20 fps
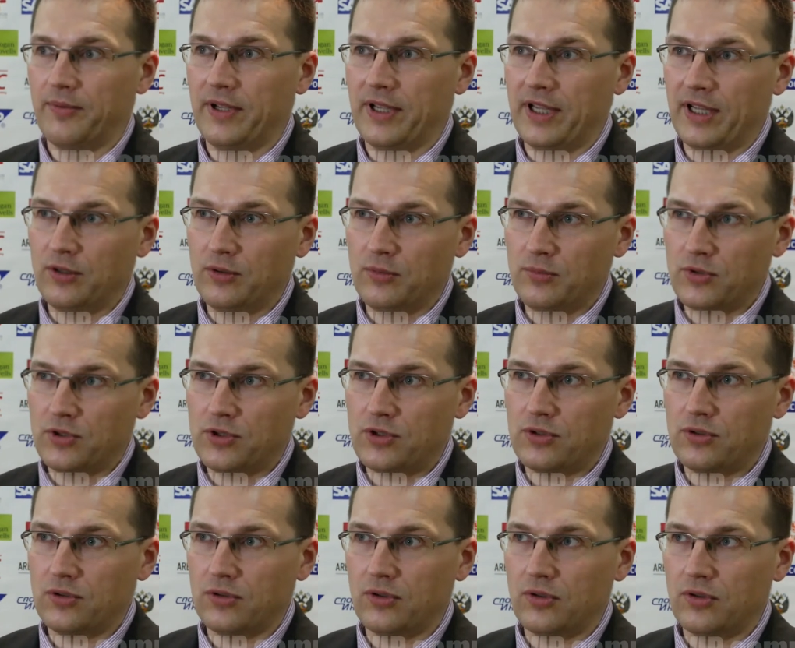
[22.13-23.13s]
Я думаю,
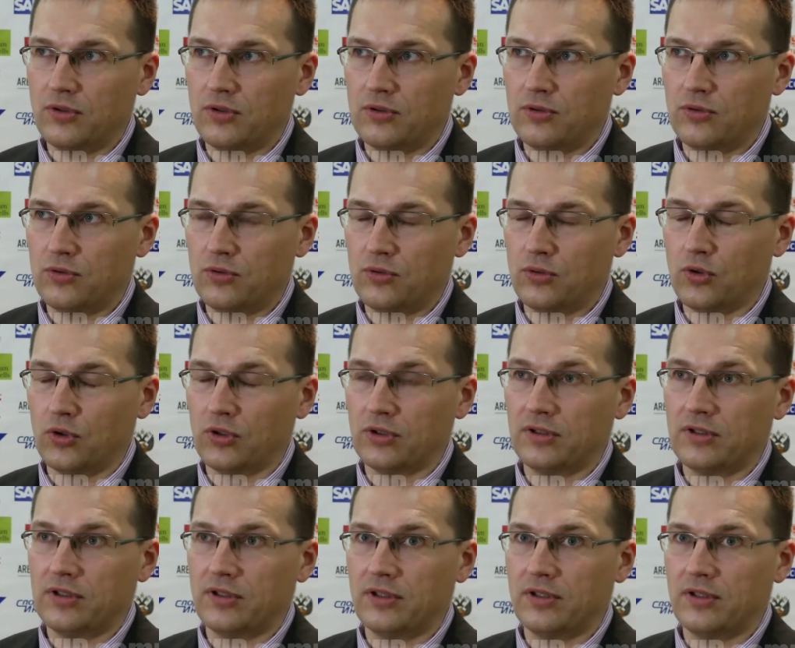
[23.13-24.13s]
что
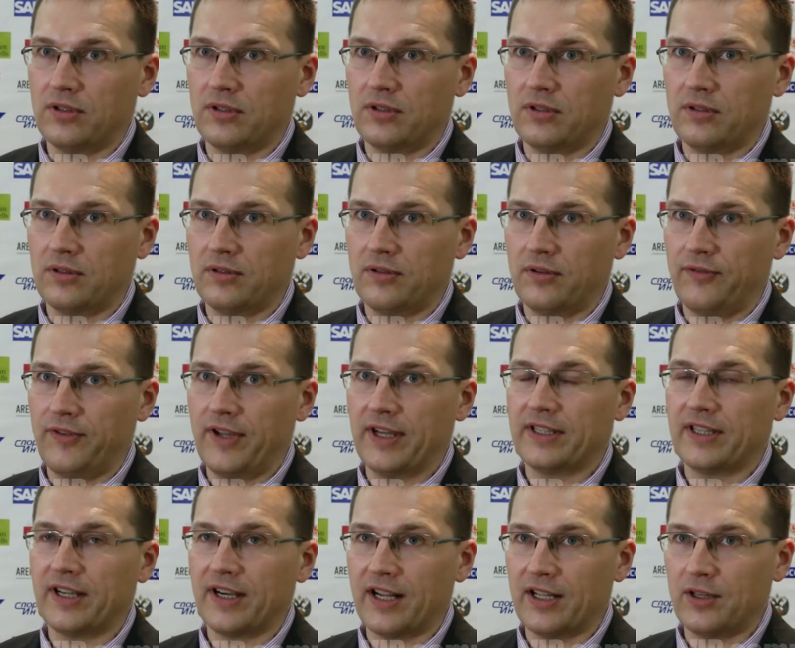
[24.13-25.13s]
тот э,
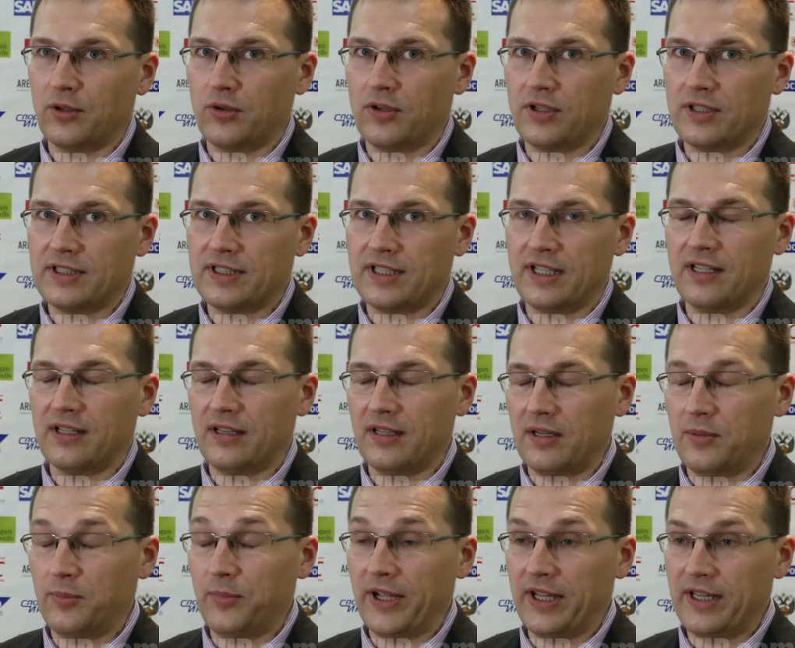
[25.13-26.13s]
вектор, который задала
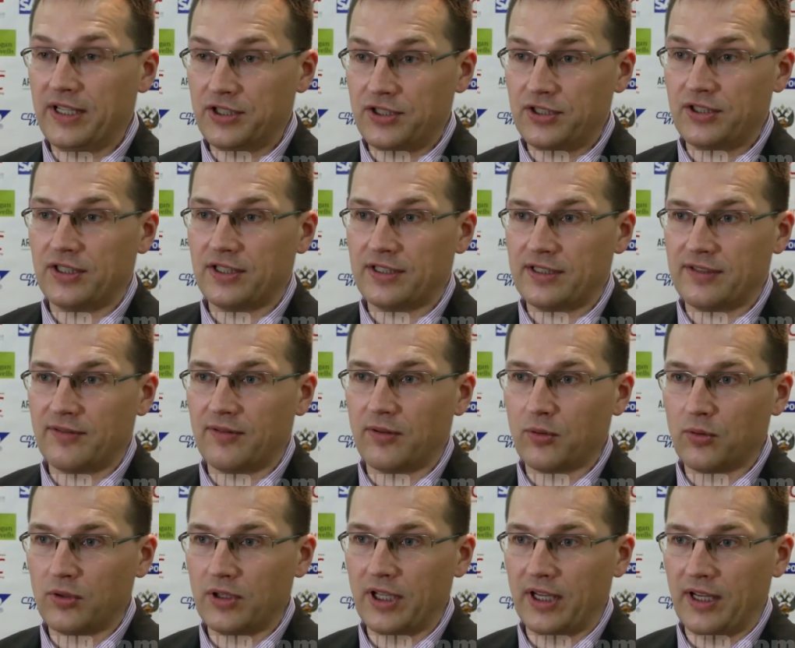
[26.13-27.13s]
Олимпиада 2014
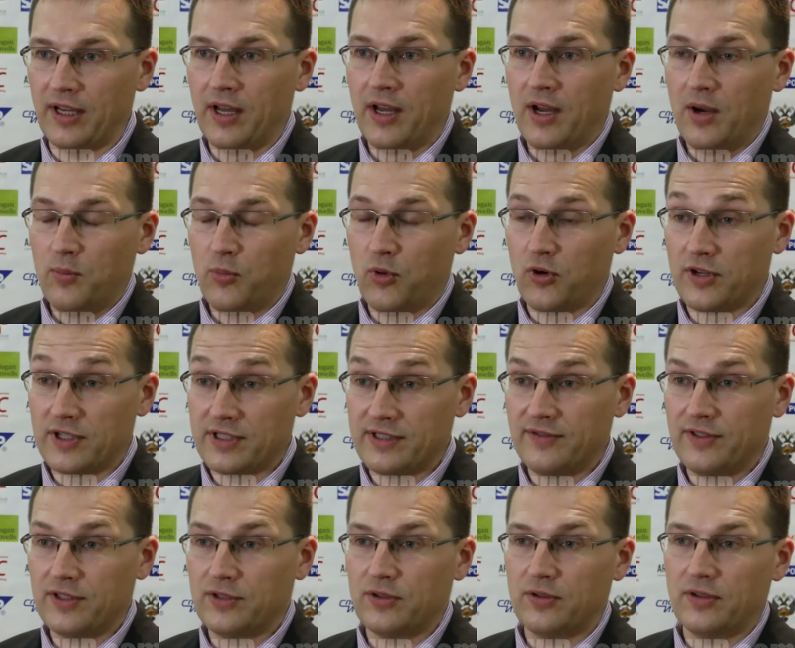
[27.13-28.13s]
года по
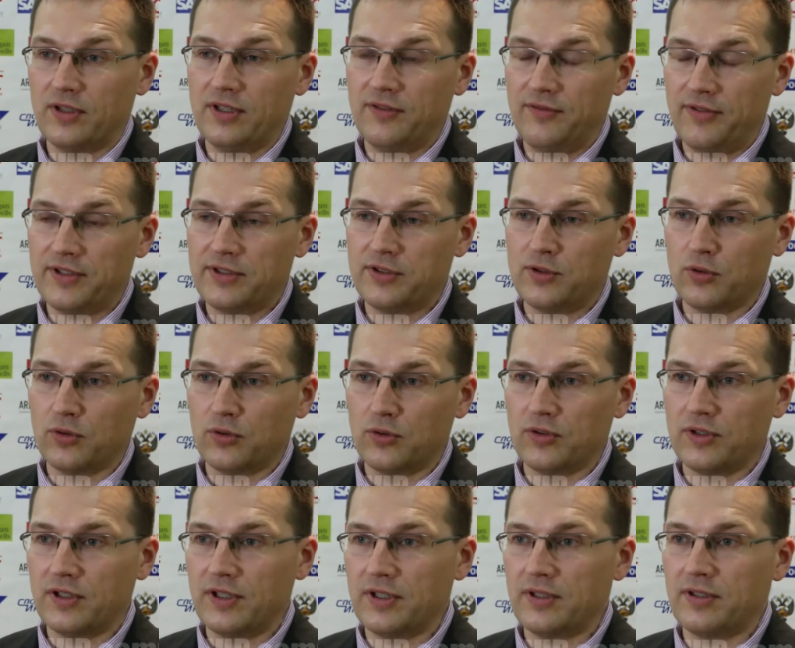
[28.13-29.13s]
развитию
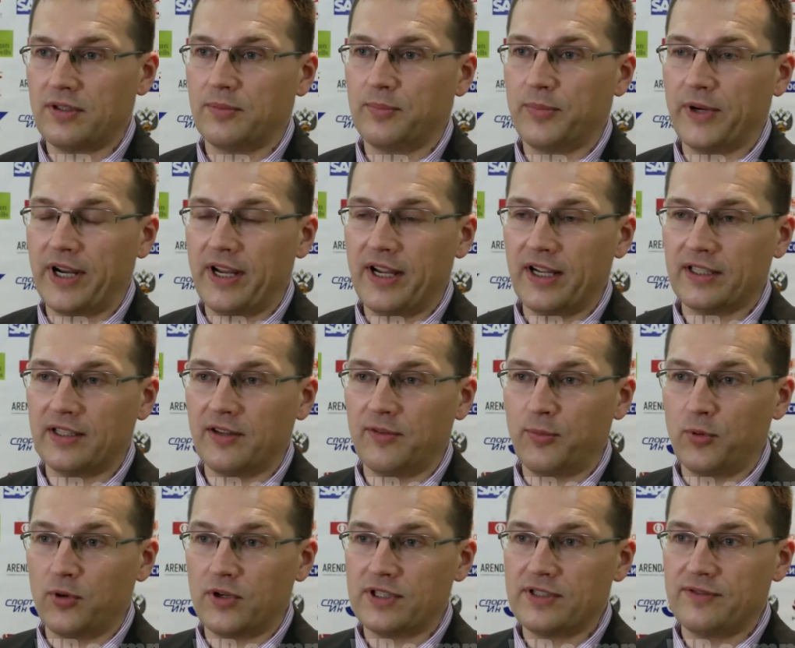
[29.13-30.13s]
инфраструктурных проектов,
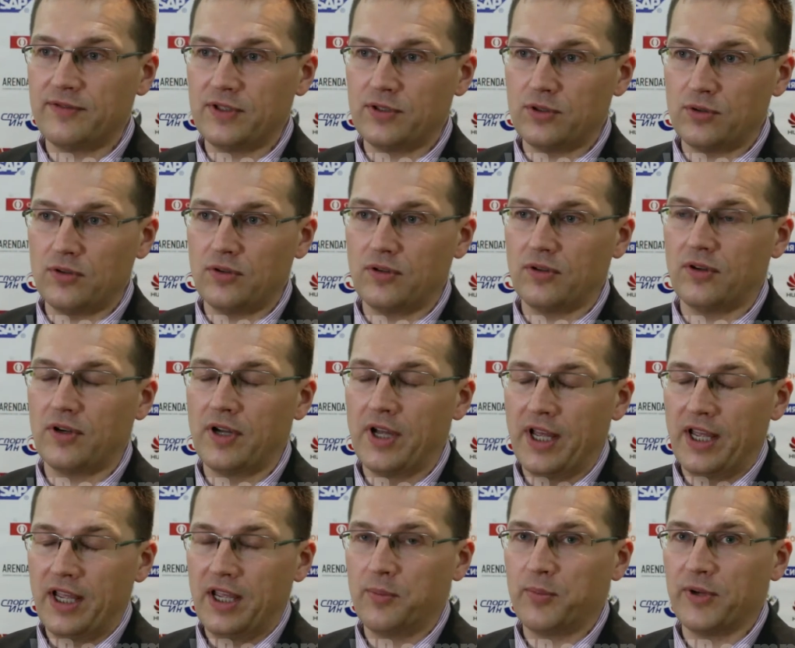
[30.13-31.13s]
по развитию
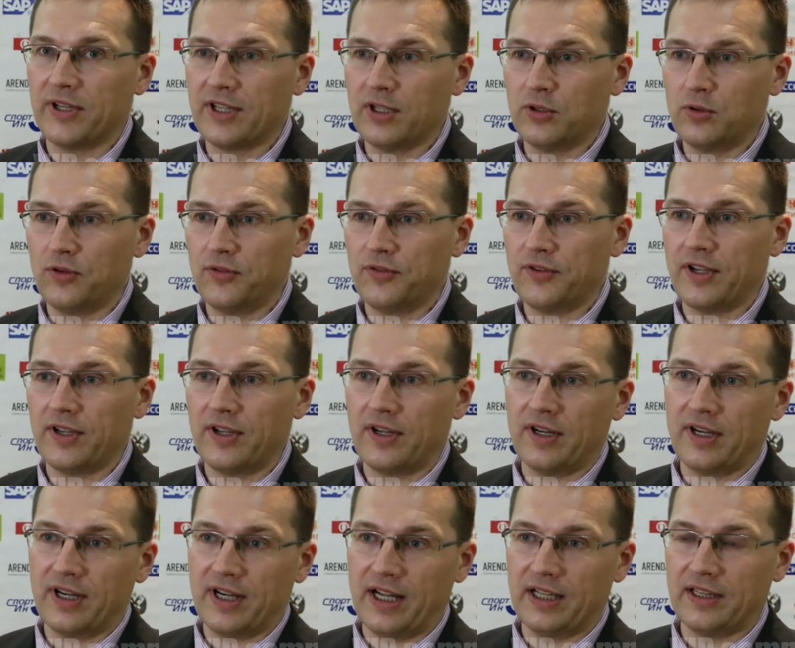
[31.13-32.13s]
и
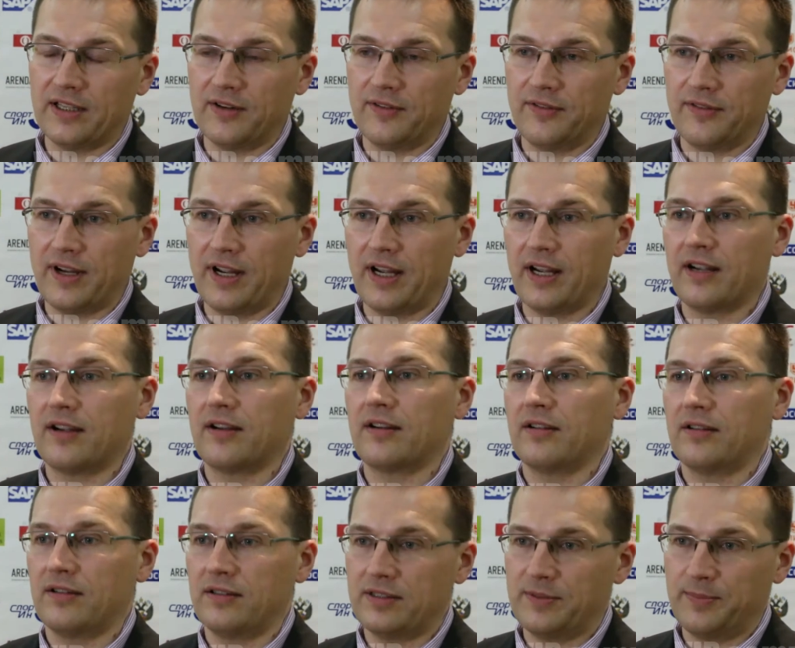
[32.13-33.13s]
подготовке кадров как
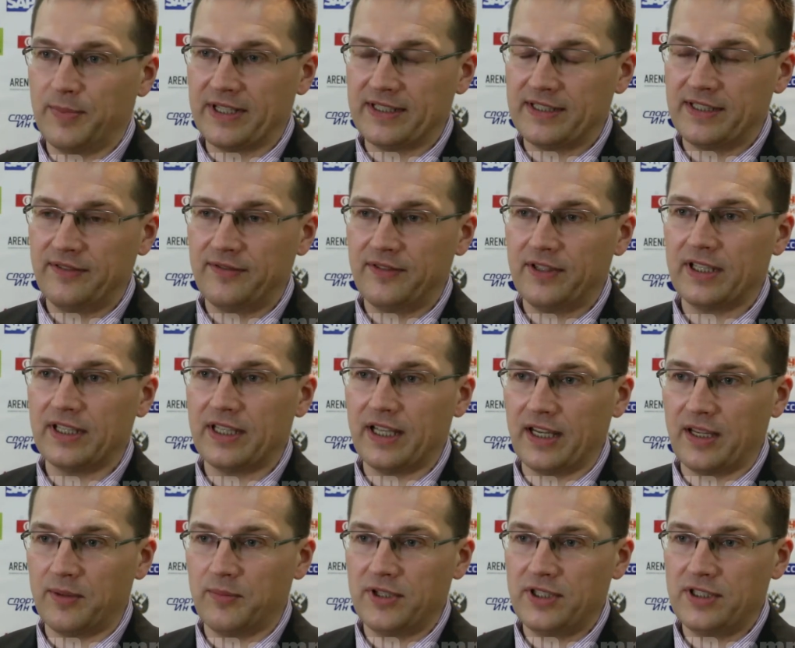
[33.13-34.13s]
э, спортивных,
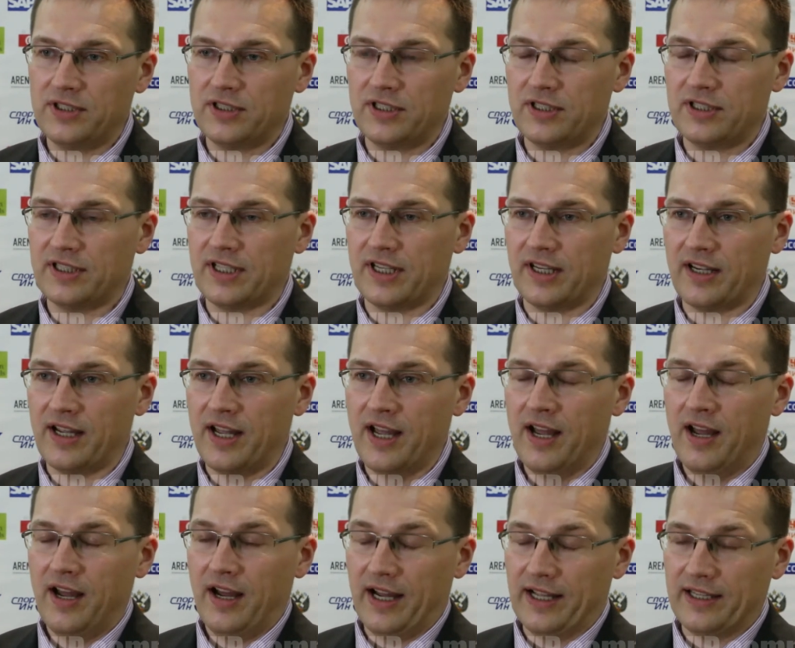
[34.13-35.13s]
так и менеджерских,
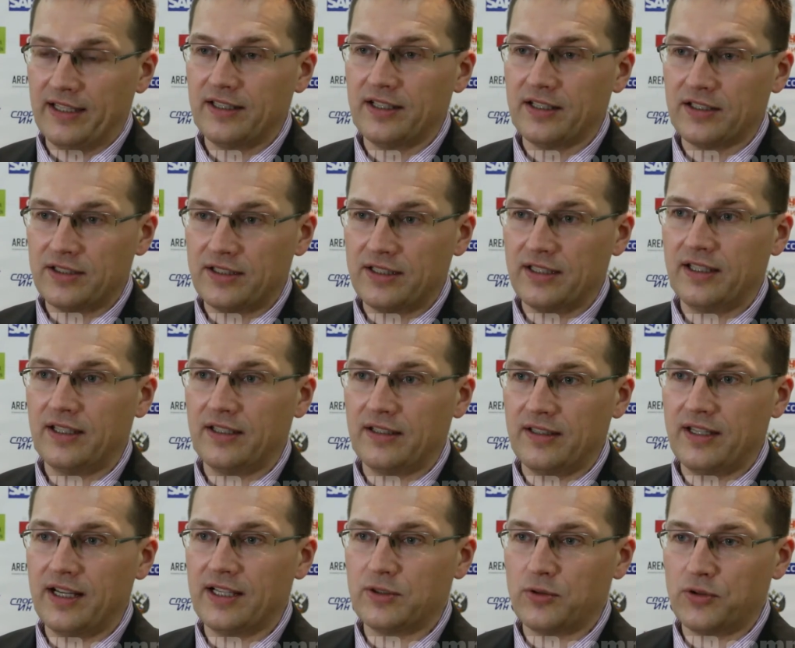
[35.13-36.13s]
они должны
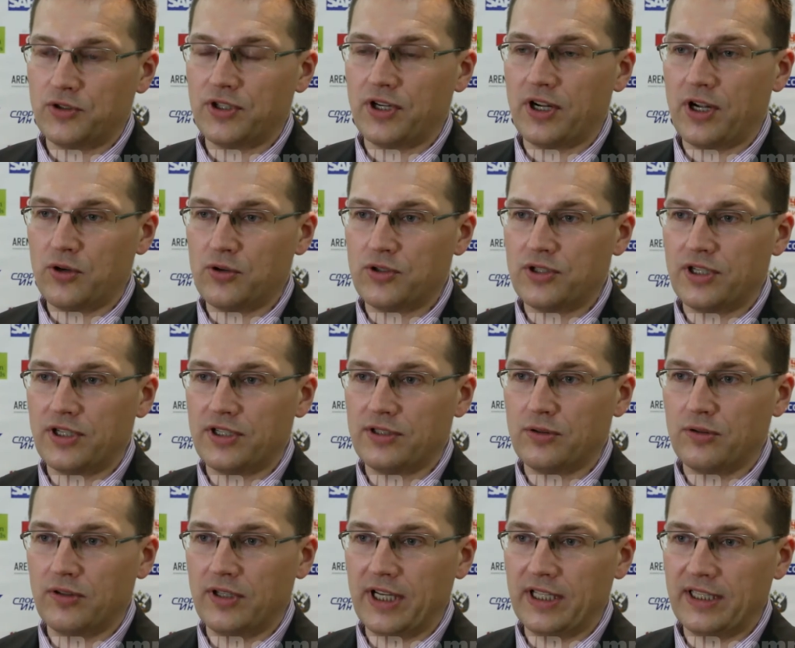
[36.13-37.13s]
дать очень хорошие
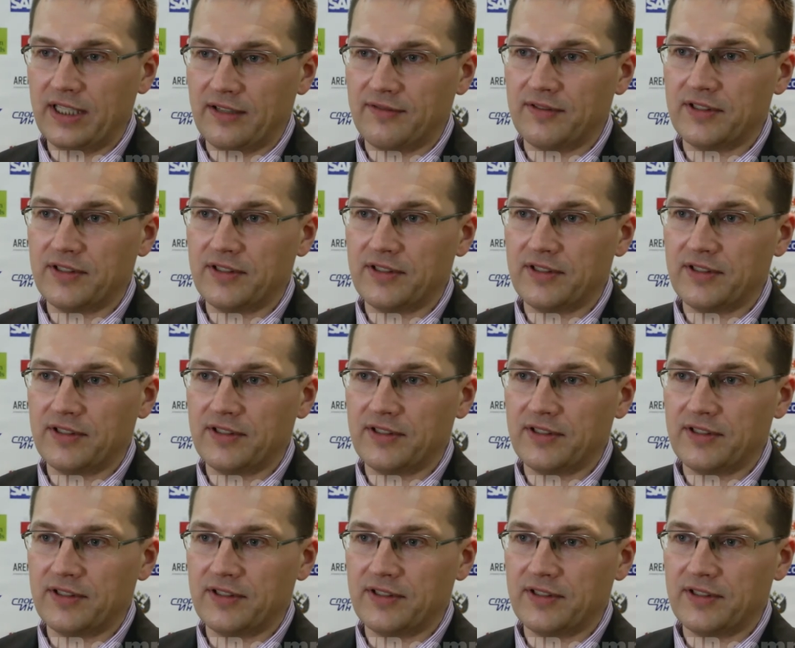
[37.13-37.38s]
результаты.